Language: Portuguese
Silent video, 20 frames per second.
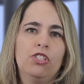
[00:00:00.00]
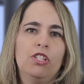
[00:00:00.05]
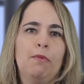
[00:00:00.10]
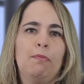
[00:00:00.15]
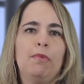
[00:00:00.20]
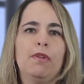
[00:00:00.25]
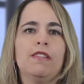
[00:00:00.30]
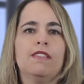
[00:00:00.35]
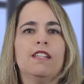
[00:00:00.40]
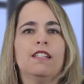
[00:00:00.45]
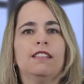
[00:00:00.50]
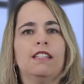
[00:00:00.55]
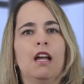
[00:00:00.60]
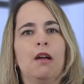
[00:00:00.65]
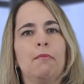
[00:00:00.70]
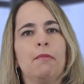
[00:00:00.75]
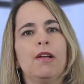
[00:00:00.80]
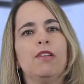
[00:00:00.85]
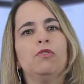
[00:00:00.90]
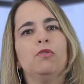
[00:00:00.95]
de
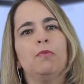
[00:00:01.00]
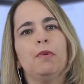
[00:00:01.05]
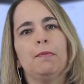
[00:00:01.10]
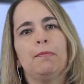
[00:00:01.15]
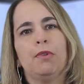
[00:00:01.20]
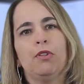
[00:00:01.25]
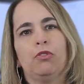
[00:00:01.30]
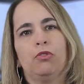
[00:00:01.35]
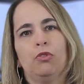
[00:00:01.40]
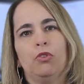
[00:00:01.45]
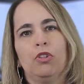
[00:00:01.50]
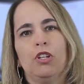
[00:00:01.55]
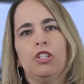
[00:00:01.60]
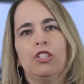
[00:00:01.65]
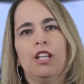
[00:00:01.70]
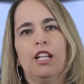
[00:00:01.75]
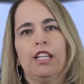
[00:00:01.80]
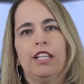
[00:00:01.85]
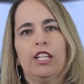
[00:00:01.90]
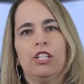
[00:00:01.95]
apresentar mais uma impressora
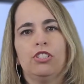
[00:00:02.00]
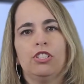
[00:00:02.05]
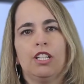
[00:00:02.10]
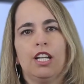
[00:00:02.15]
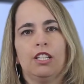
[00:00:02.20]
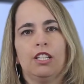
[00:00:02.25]
da linha de